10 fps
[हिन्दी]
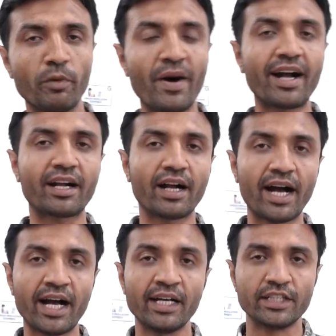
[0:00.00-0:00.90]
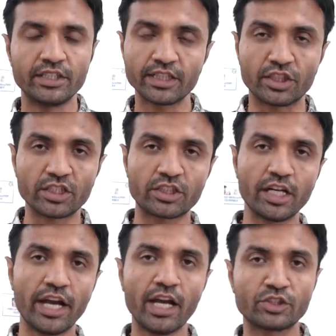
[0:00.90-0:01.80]
विभाग का ये
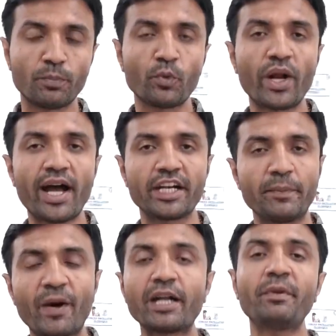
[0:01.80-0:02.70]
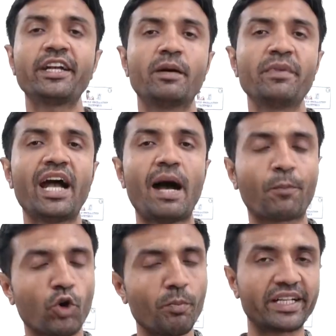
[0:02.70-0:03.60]
दृश्य है जो पूरा डिपार्टमेंट हमने
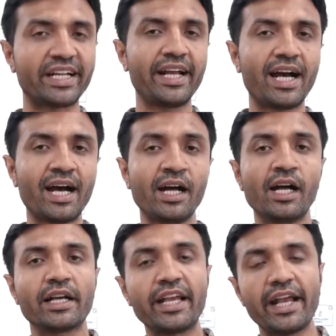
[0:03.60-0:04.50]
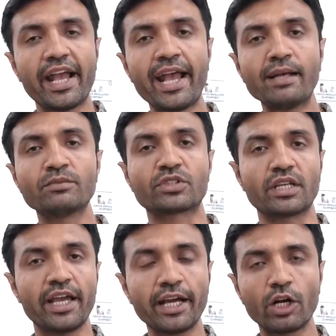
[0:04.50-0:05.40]
आपको बताया कि एम्स
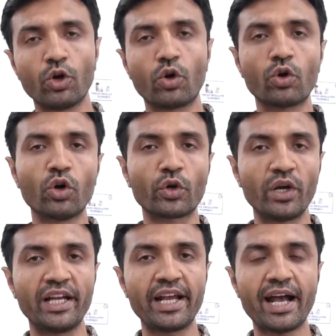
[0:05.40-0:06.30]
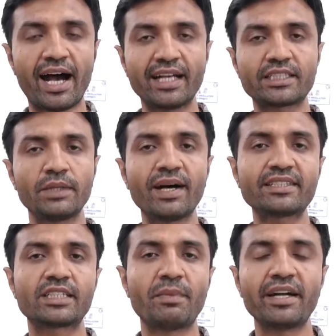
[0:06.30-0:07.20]
एक लोगों के लिए आशीर्वाद
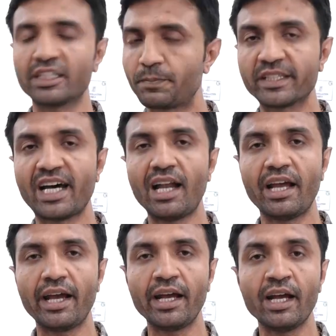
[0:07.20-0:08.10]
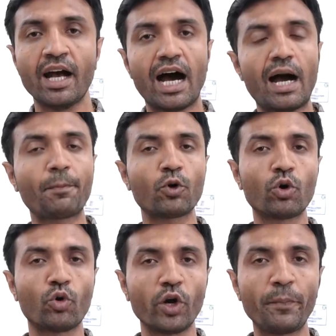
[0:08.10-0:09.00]
समान अस्पताल है आपको
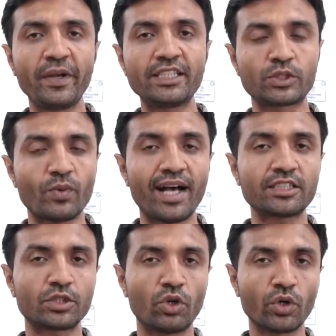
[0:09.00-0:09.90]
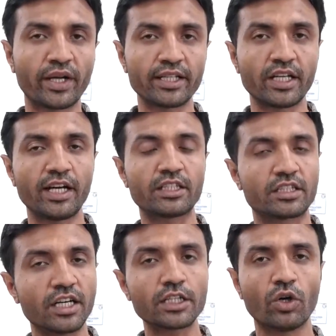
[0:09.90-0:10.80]
कोई भी स्वास्थ्य रोग के तहत
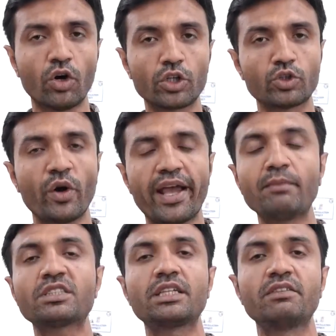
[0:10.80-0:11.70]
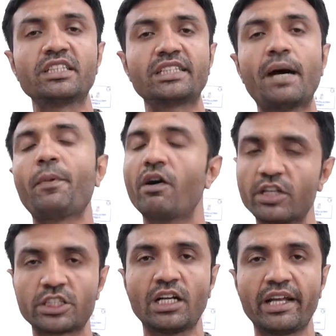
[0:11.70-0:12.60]
दर्द हो तो एम्स की विजिट आप
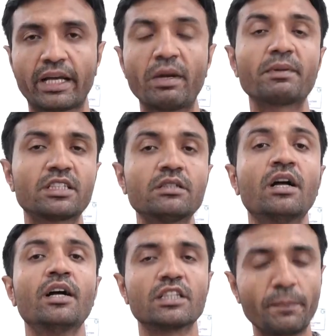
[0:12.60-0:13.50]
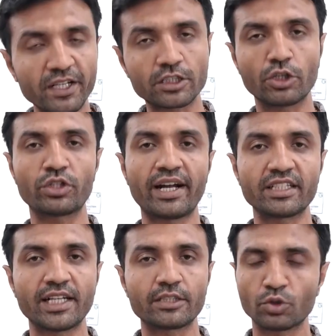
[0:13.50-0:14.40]
अवश्य लें कैमरा पर्सन दीपेश गरोदरा के
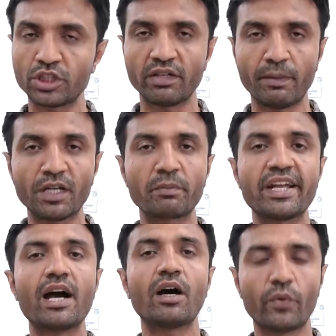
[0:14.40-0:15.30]
साथ ऋषि दवे अब तक मीडिया